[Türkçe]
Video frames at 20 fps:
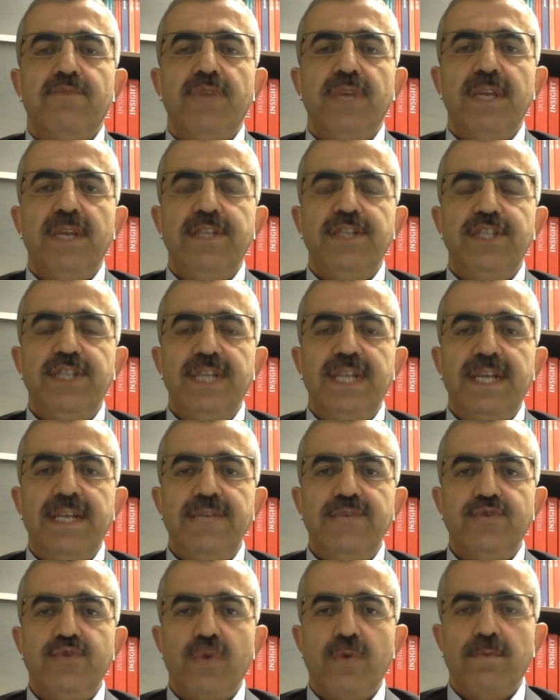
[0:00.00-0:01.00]
bu
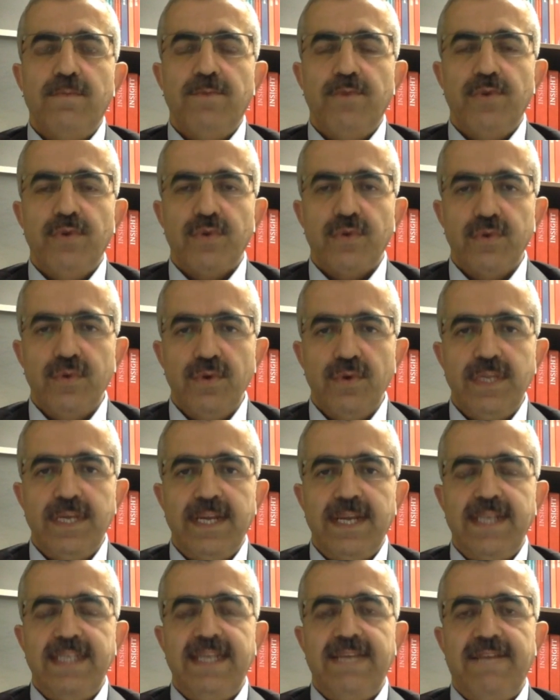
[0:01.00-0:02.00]
ilişkilerin çok boyutlu
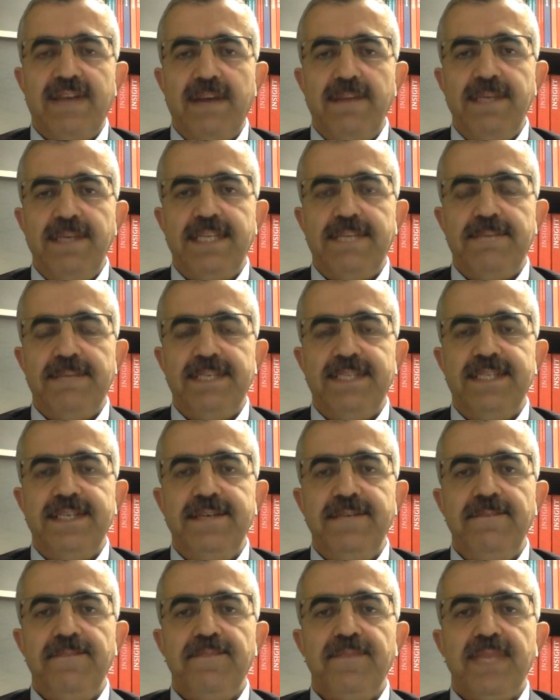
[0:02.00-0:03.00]
olarak devam
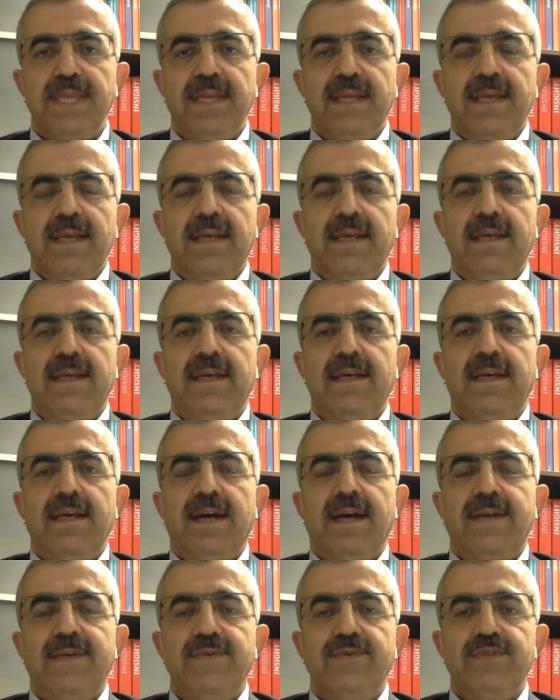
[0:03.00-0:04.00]
etmesi, e,
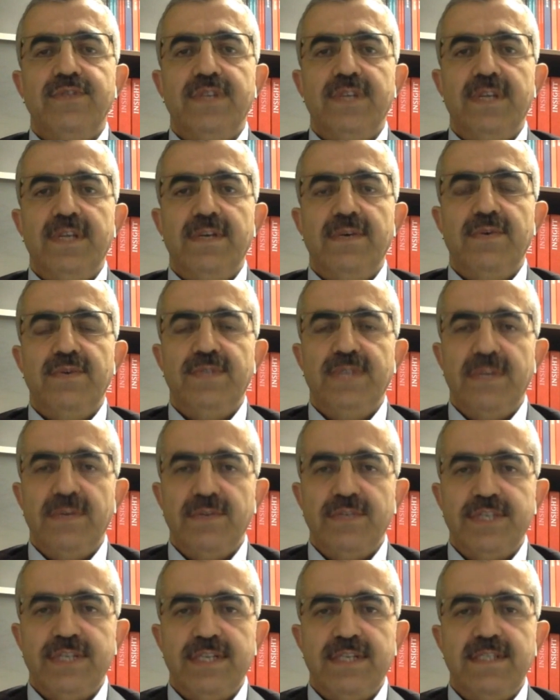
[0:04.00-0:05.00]
az önce Özden
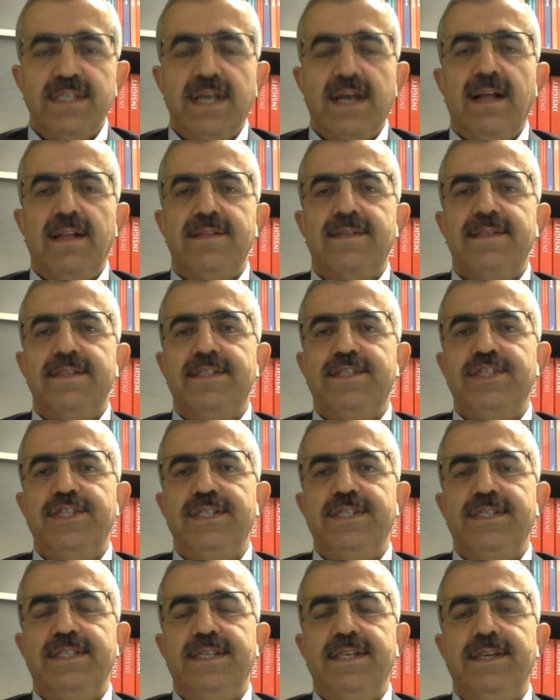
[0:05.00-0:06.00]
Hoca'nın da altını
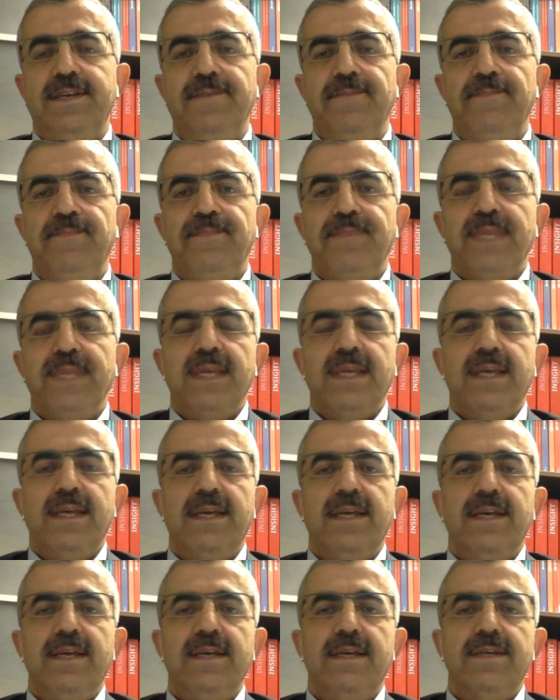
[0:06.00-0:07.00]
çizdiği
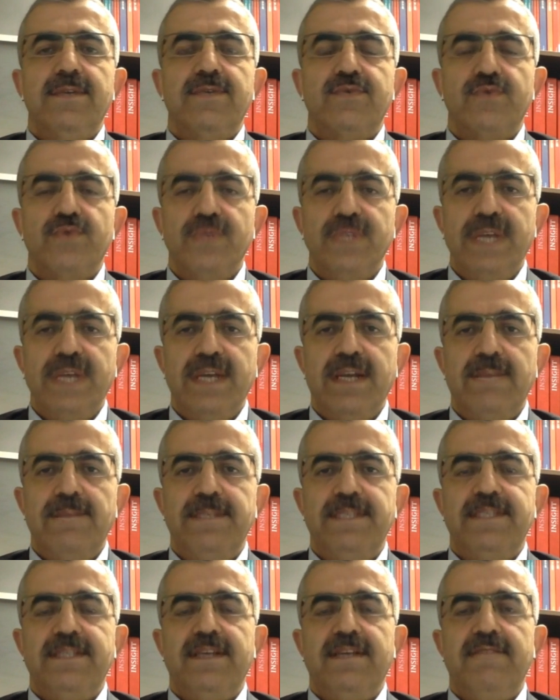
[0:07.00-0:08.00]
e, Suudi
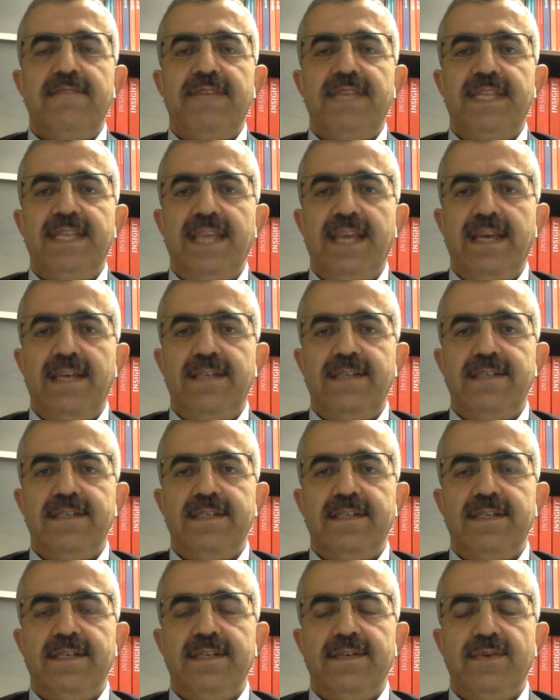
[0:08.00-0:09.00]
Arabistan ve diğer
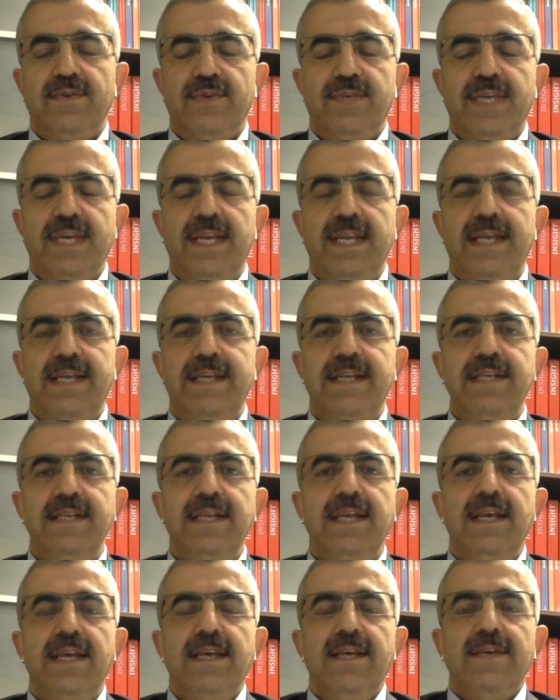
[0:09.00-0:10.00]
e,
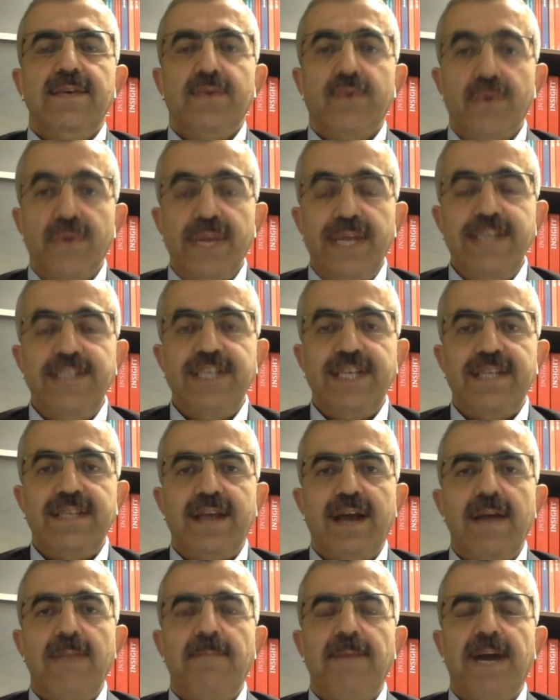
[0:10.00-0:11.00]
ülkelerin
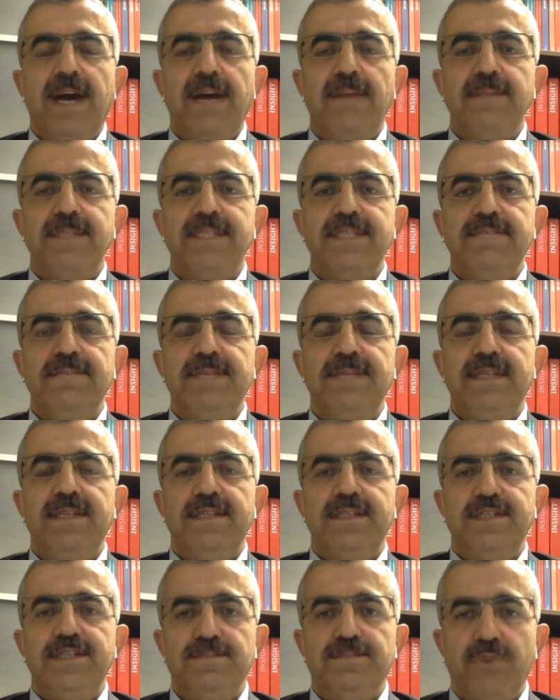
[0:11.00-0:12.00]
görece daha bağımsız
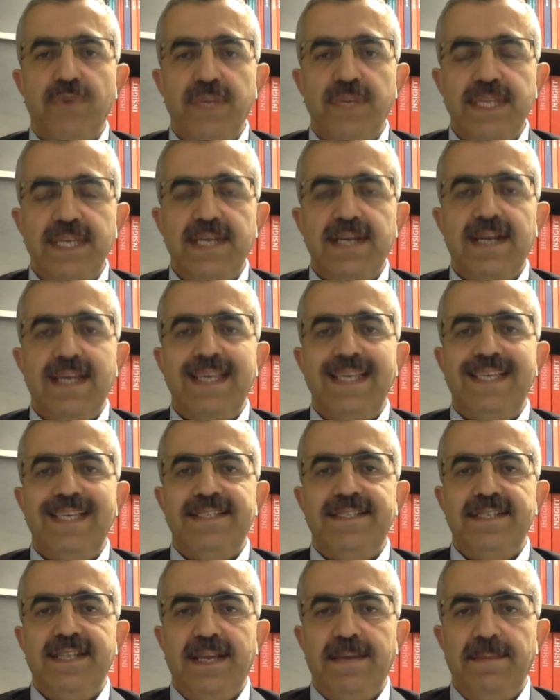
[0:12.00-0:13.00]
bir dış politika
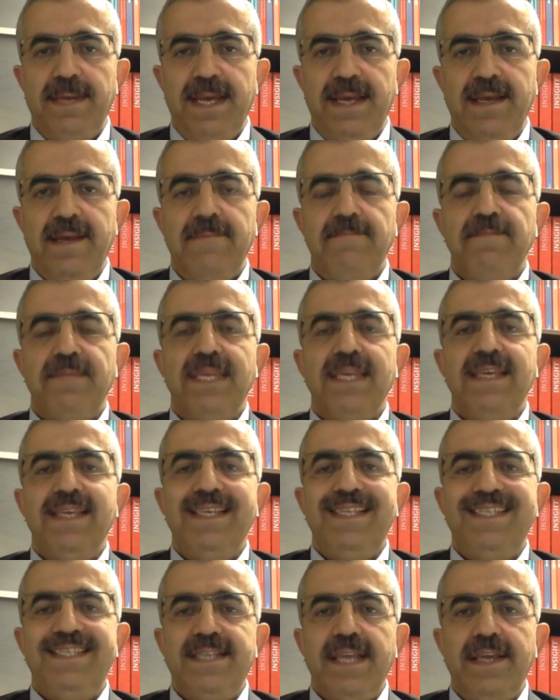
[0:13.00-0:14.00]
izleme
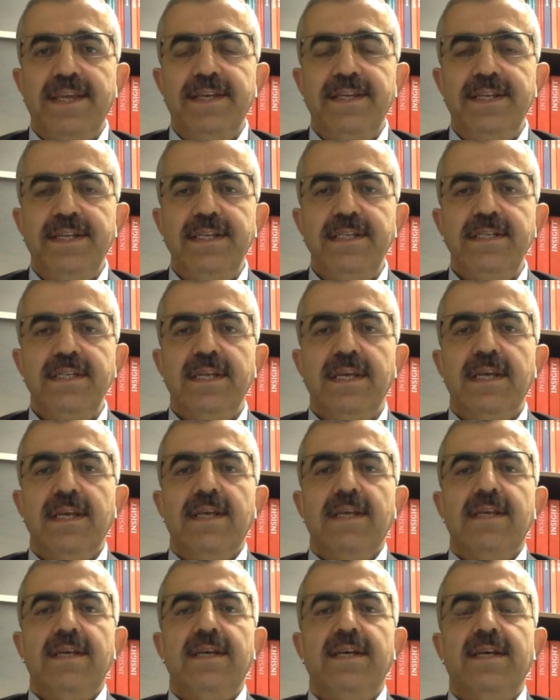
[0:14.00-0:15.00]
isteğinin
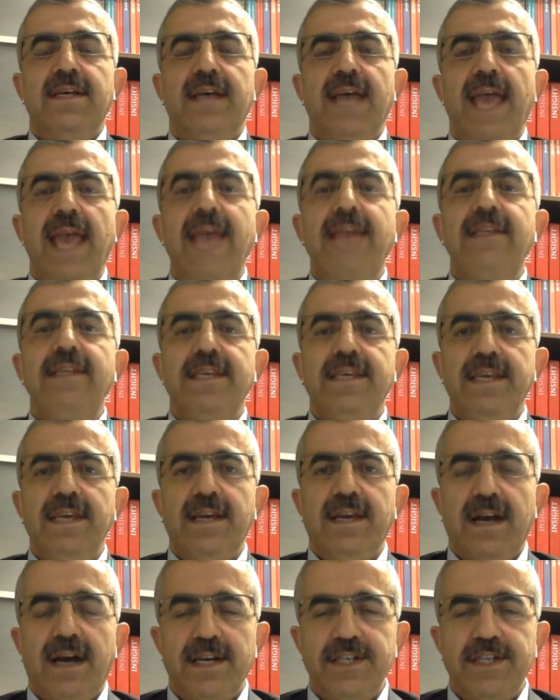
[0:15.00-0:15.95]
e, en iyi